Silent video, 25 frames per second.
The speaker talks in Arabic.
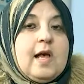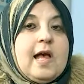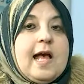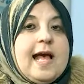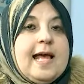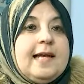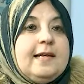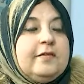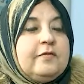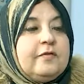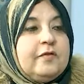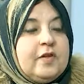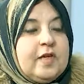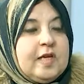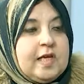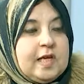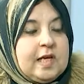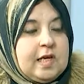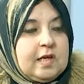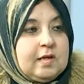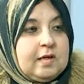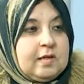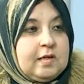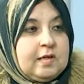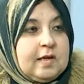قالت فيه ايه
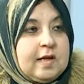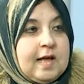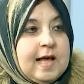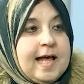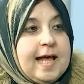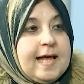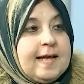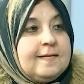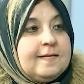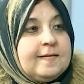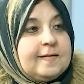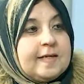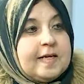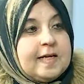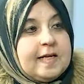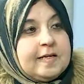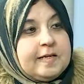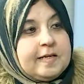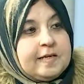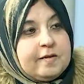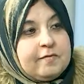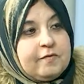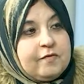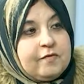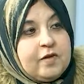قالت
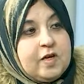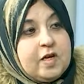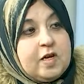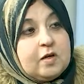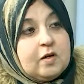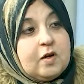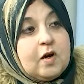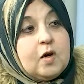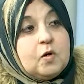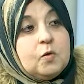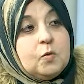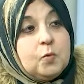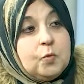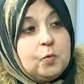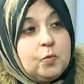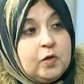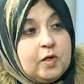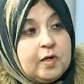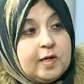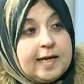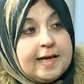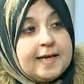ان في قانون